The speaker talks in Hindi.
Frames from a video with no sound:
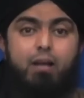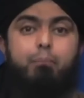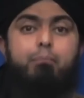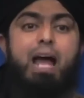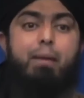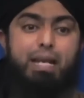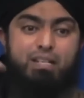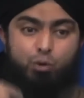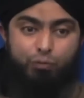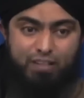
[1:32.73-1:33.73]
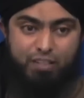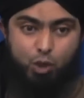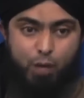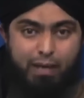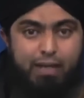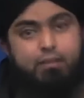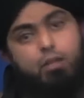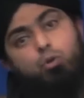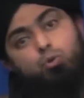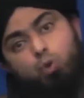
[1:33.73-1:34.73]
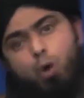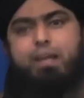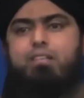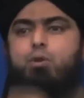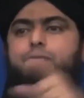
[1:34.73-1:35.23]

मैं भी इस कुफर से तोबा करता हूं तू भी इस